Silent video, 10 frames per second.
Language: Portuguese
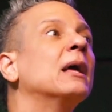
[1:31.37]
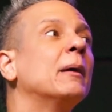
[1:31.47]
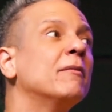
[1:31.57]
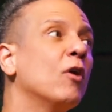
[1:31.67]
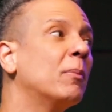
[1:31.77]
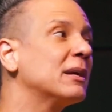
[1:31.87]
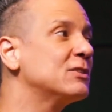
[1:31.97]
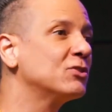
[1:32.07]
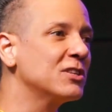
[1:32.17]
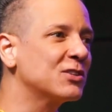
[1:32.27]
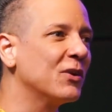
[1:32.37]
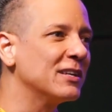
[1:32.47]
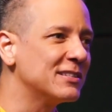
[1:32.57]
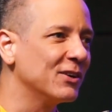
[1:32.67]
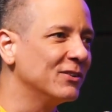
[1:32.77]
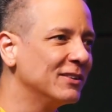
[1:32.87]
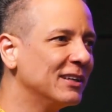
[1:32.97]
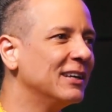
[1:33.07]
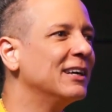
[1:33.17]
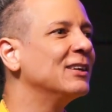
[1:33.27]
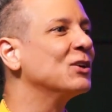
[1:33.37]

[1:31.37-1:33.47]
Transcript: Ele veio ao Brasil, a gente se conheceu. Ah,